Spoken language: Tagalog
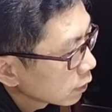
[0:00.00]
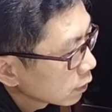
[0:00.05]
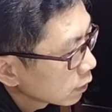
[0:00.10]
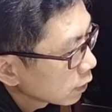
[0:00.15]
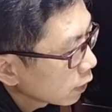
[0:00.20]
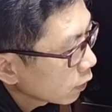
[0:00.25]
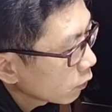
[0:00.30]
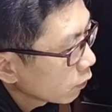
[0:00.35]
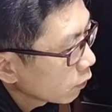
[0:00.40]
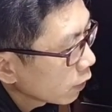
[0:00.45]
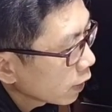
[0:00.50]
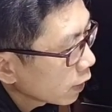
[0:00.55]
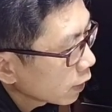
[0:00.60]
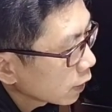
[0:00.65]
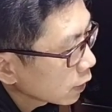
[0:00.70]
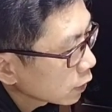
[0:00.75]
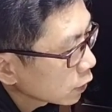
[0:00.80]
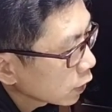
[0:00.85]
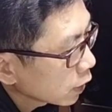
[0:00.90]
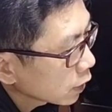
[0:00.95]
nakuha
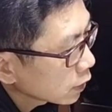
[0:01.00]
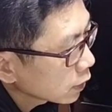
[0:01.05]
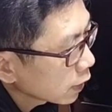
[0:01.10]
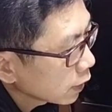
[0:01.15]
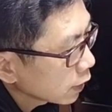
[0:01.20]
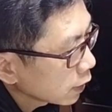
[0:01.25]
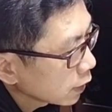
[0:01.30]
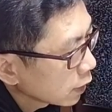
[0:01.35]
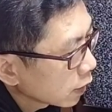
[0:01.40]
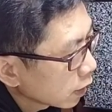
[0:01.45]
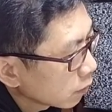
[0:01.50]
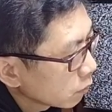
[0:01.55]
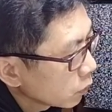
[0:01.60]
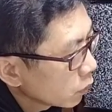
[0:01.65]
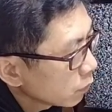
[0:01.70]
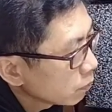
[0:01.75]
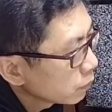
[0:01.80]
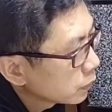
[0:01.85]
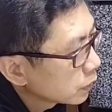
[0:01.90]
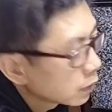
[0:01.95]
na siya sa hinang
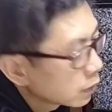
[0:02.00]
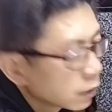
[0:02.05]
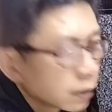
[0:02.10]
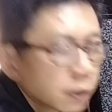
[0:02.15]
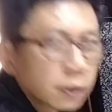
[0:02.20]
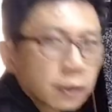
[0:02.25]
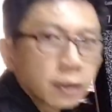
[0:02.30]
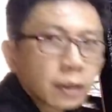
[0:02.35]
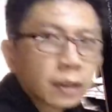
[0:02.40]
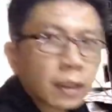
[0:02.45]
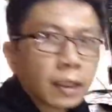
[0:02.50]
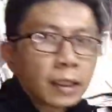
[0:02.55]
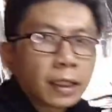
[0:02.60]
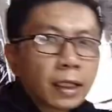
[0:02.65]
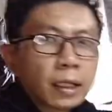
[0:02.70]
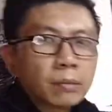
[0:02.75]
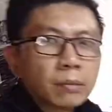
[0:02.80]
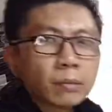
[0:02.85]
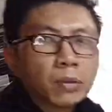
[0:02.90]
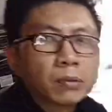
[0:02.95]
moves.
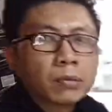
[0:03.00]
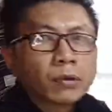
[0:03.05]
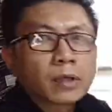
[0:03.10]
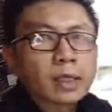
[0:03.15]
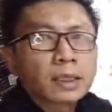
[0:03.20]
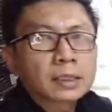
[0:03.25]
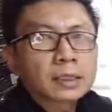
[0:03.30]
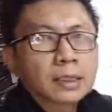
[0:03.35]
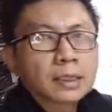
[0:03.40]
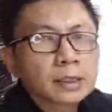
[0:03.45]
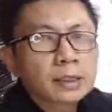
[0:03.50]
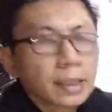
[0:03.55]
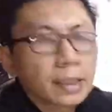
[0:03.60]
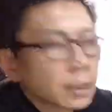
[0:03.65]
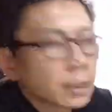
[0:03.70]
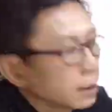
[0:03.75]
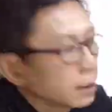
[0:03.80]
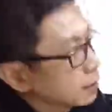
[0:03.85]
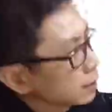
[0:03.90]
Ayan, bumukas na siya.